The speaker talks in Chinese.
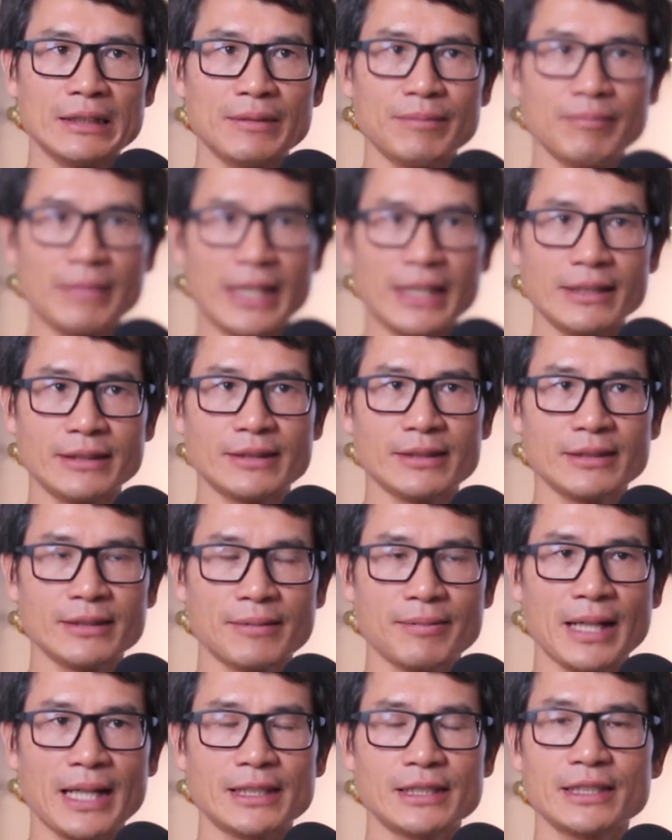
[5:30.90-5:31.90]
每一
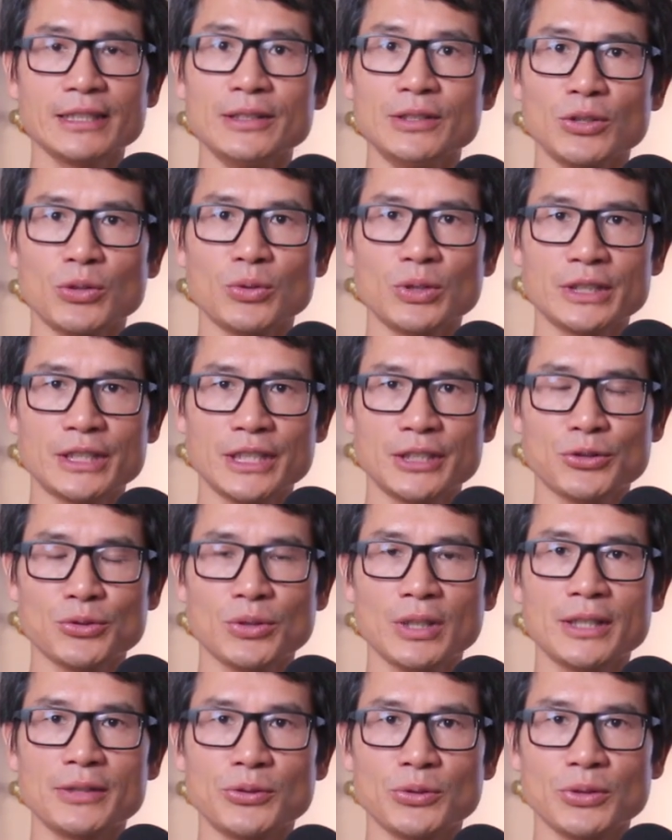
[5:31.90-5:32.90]
次拍戏，你都会接触
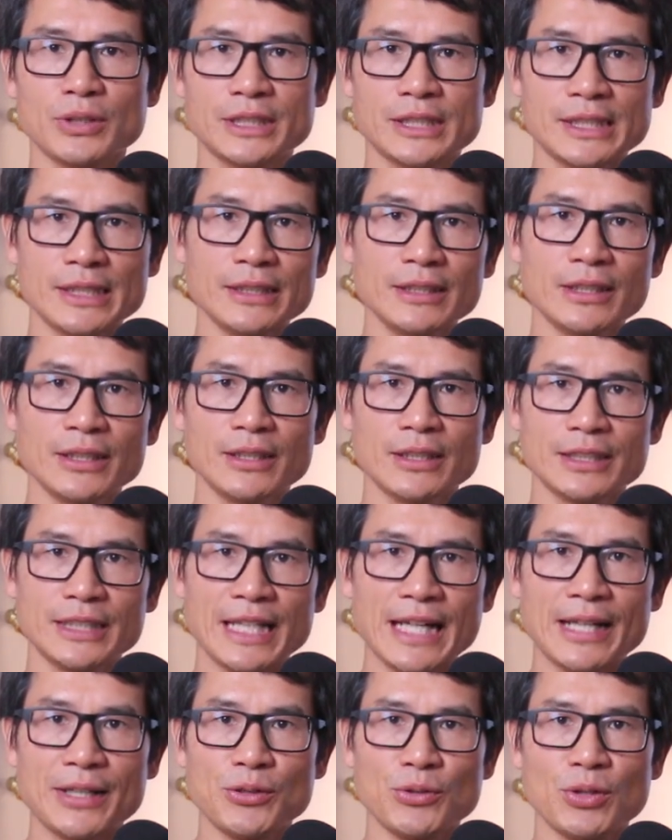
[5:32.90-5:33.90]
很多新的
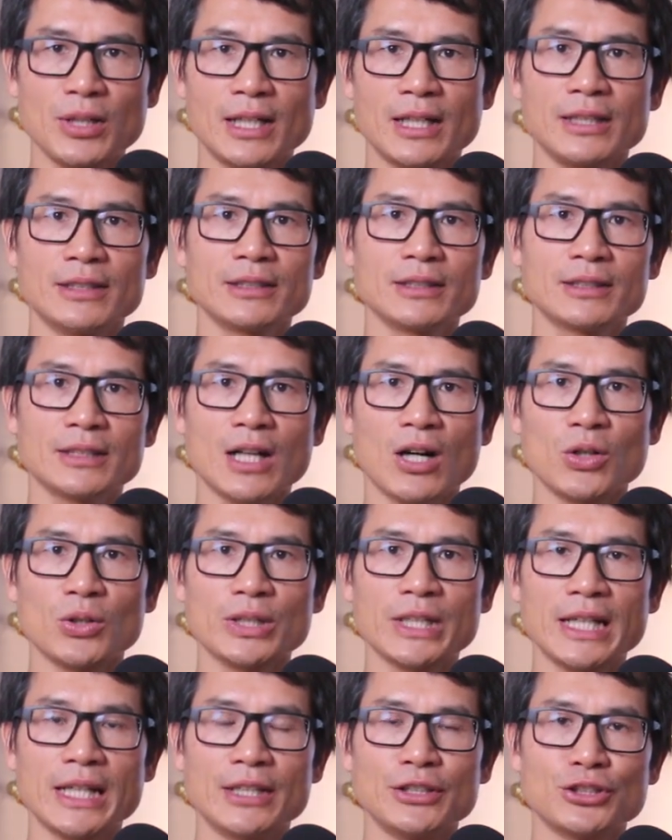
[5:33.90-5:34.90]
演员、导
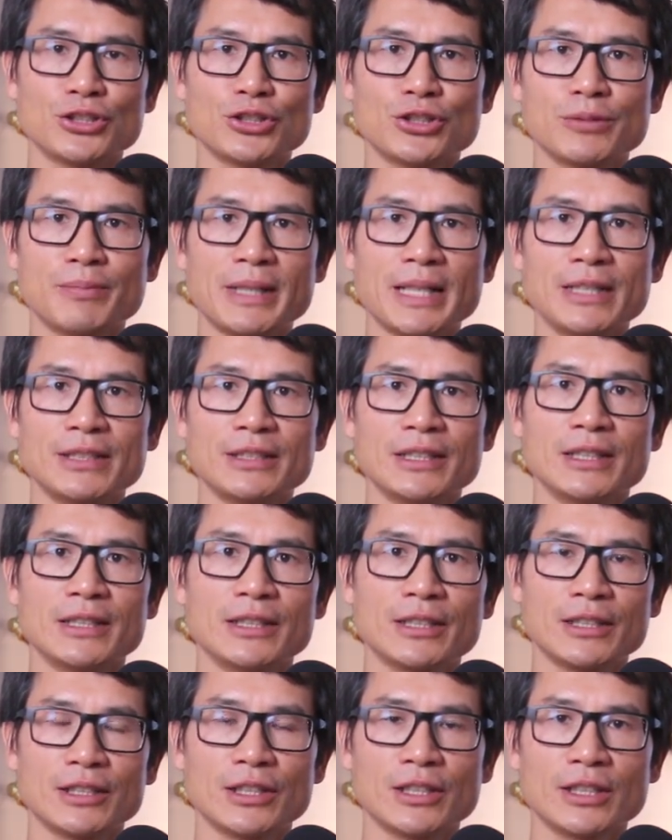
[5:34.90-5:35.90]
演、制片
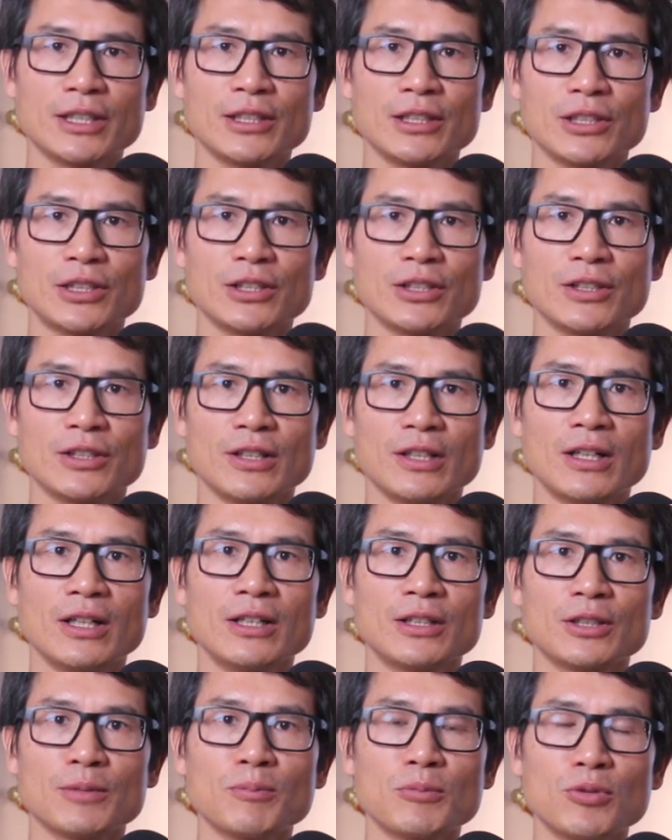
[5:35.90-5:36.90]
人和各个
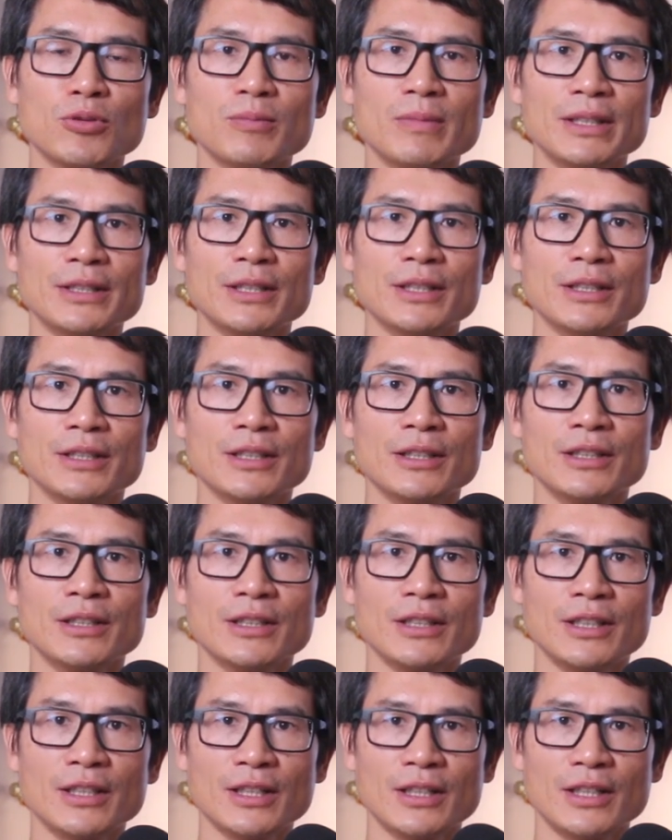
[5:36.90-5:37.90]
部门的，
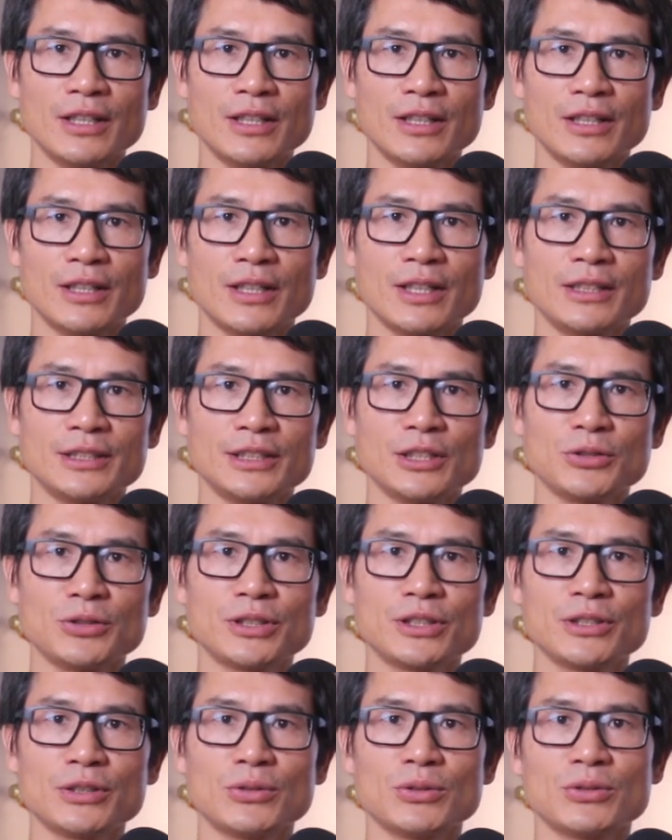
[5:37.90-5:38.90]
呃，很优
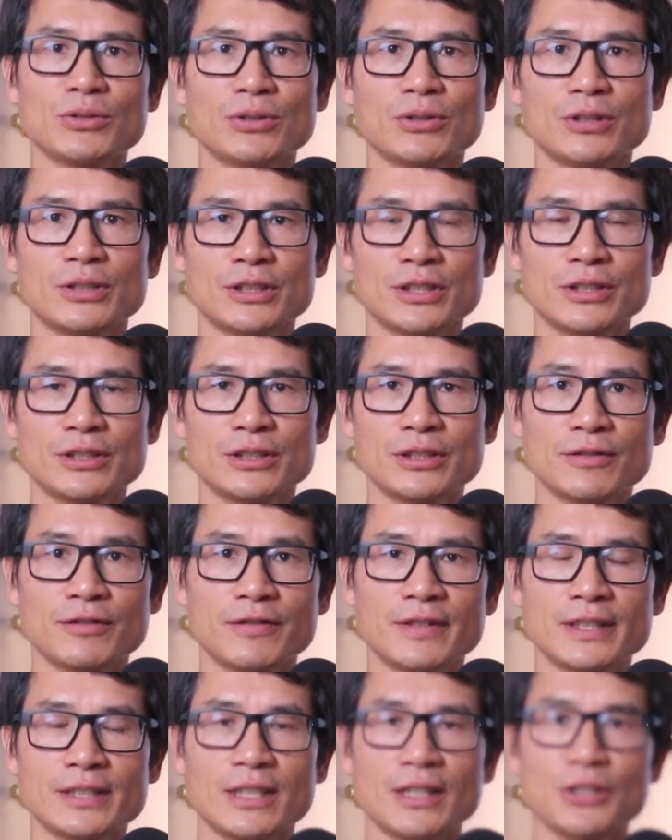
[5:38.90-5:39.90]
秀甚至
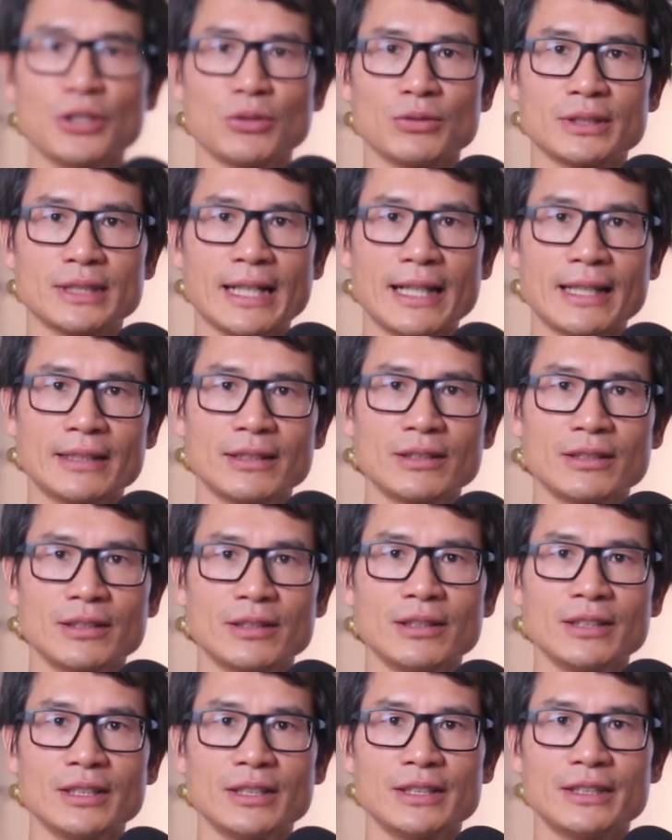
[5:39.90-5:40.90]
非常有才
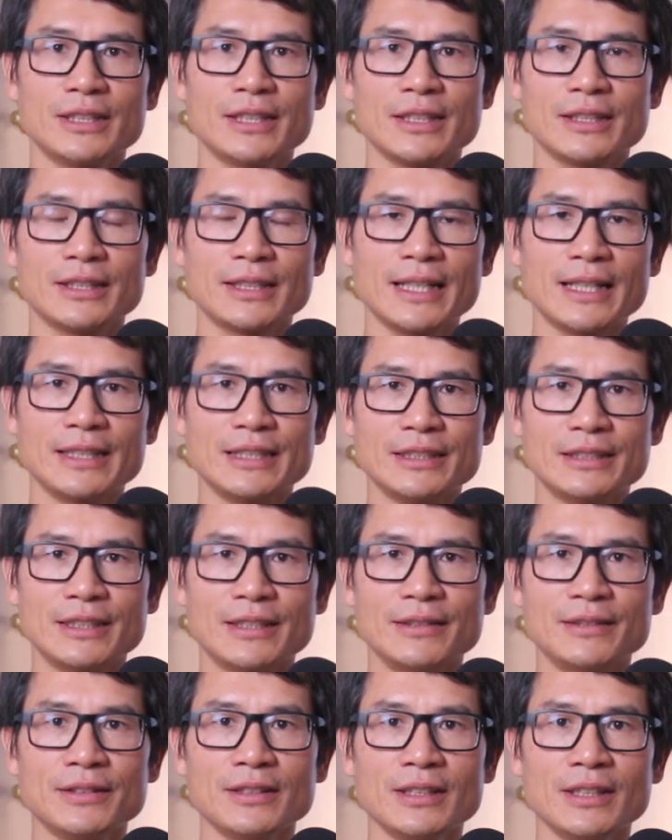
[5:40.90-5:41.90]
的那个电影
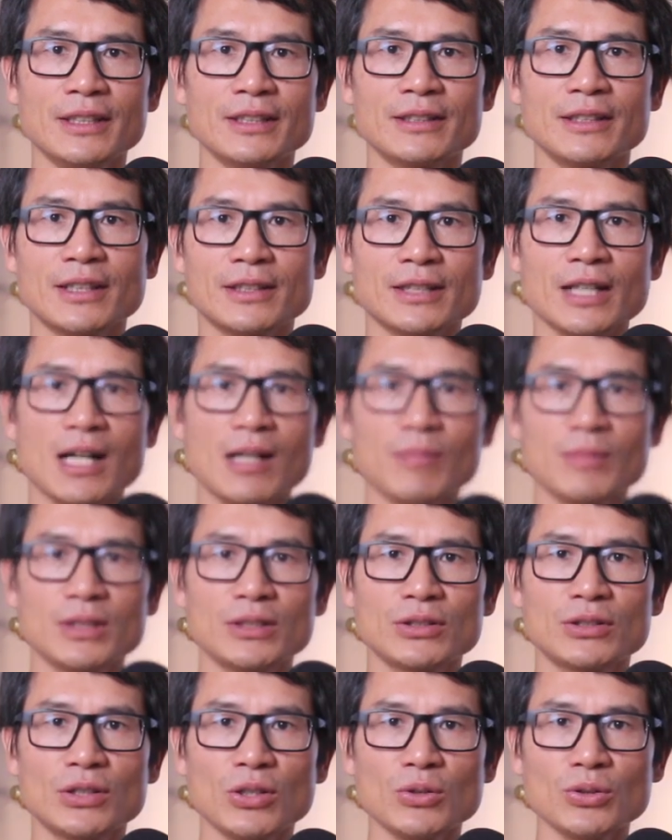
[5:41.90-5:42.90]
人。那他
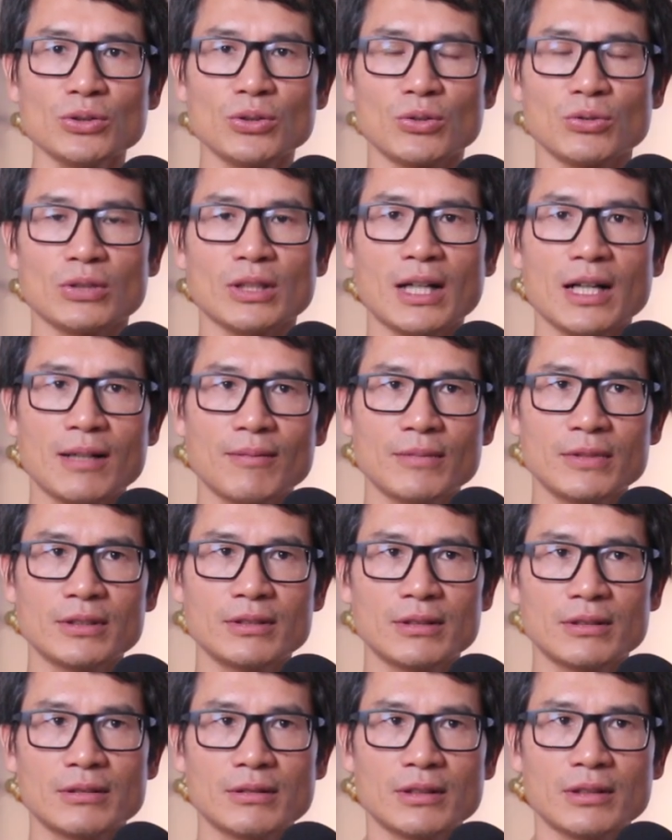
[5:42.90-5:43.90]
们都有他
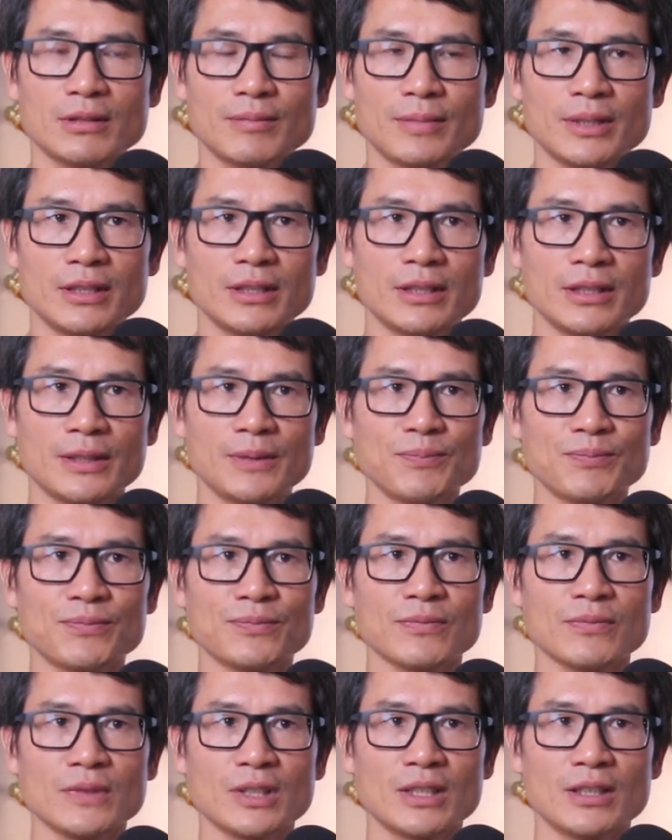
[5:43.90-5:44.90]
们特别，
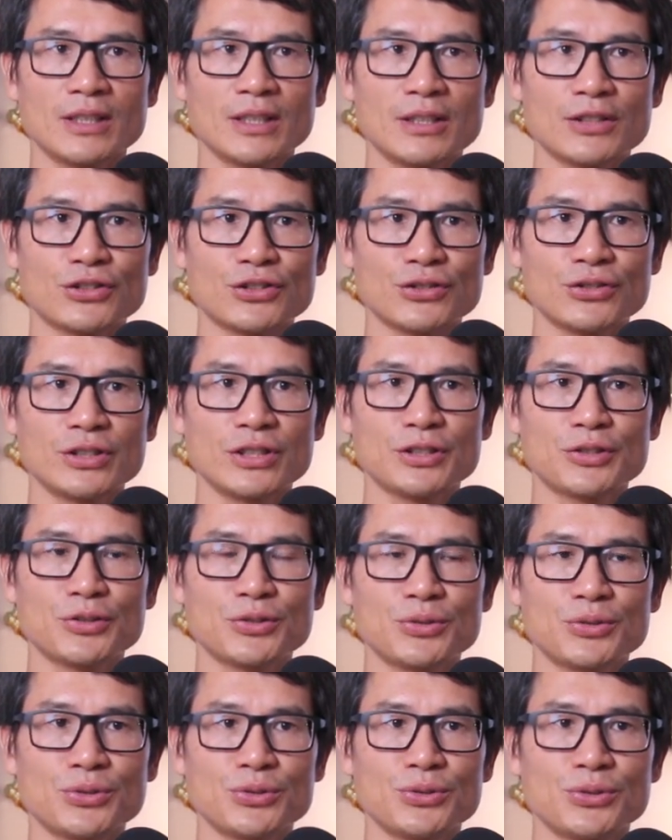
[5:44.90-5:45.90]
呃，值得
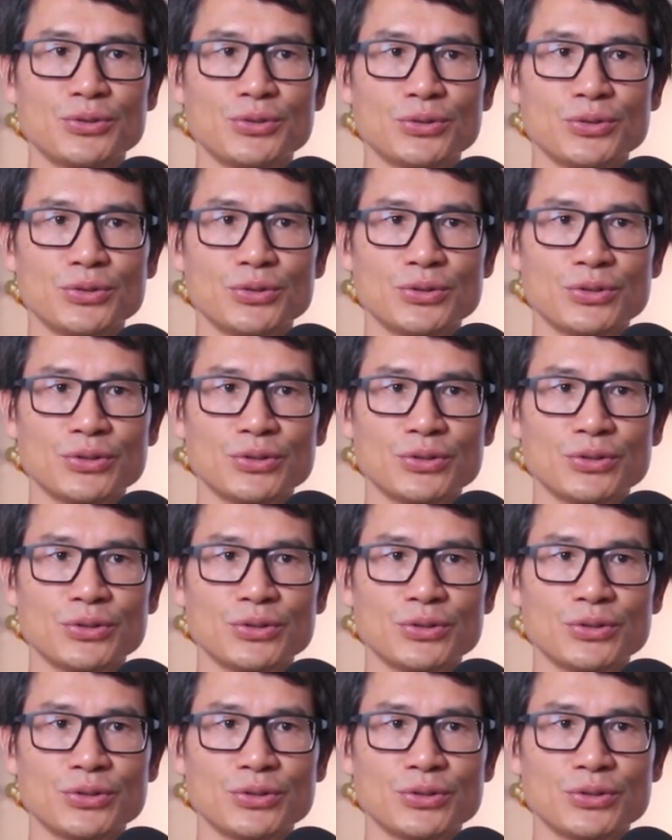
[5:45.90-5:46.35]
去